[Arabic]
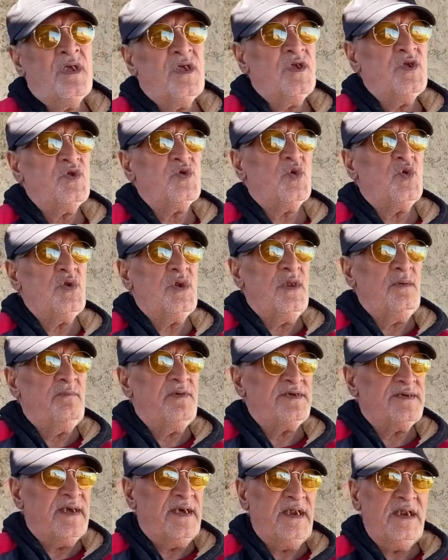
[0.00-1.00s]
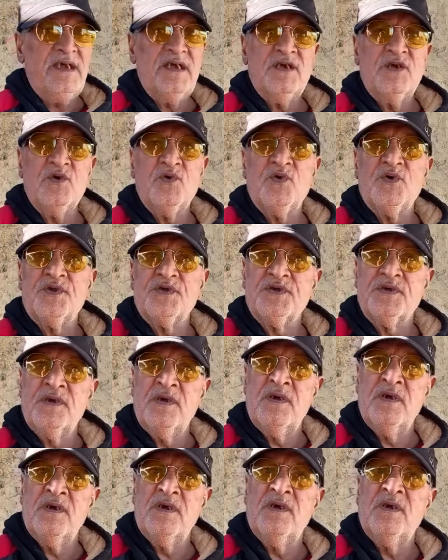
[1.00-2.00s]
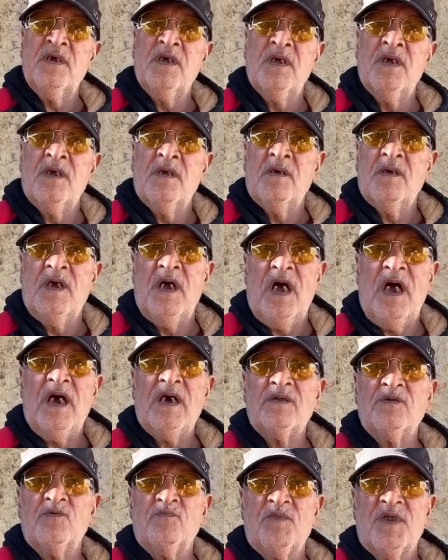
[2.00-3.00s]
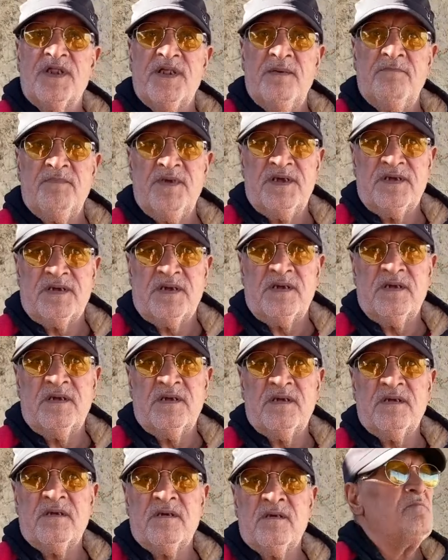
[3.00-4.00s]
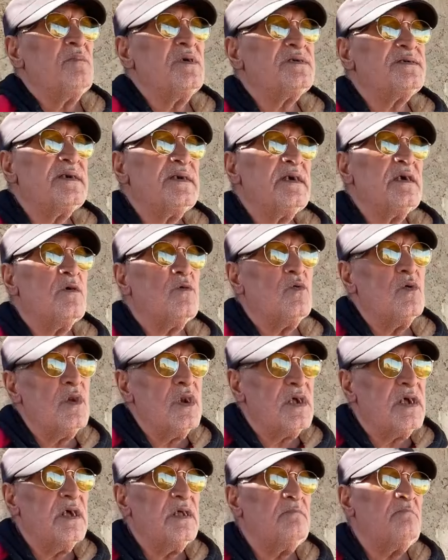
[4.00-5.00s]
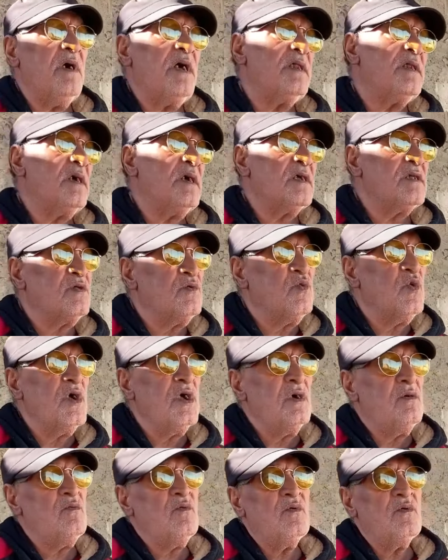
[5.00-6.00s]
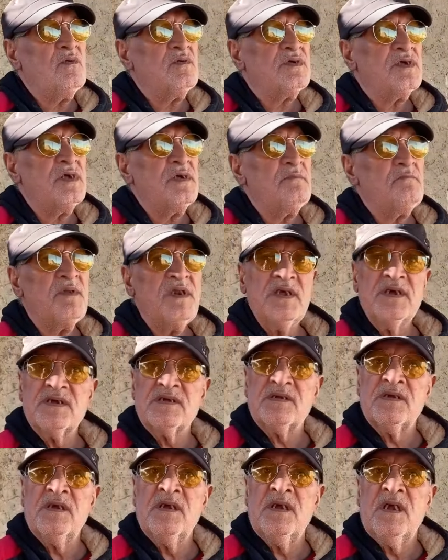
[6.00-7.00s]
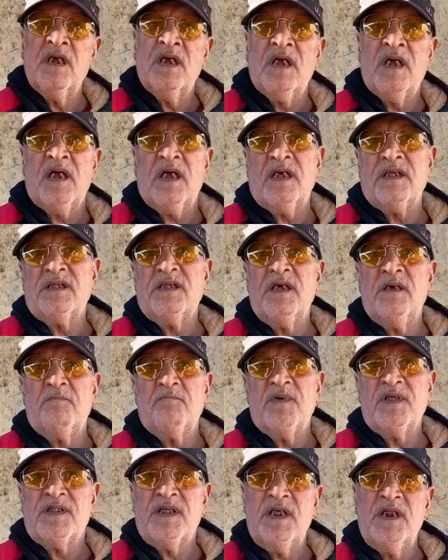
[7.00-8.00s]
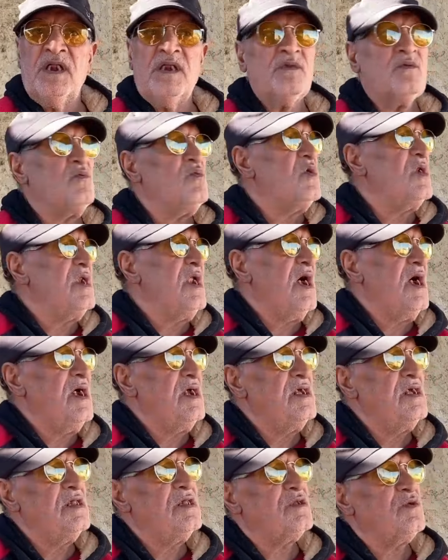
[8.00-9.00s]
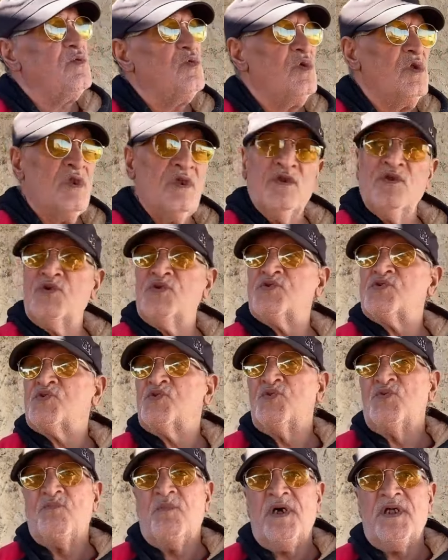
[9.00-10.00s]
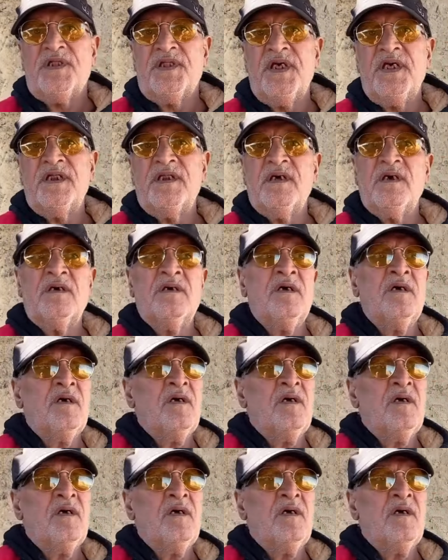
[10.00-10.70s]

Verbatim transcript: يدخل لبس عليه يخرج آه، عقله ما ثماش مازال كل كان معناها الدواء وكل شيء بلاش خدام مثلا ولا عائلته ولا اللي يسكنوا بحدانا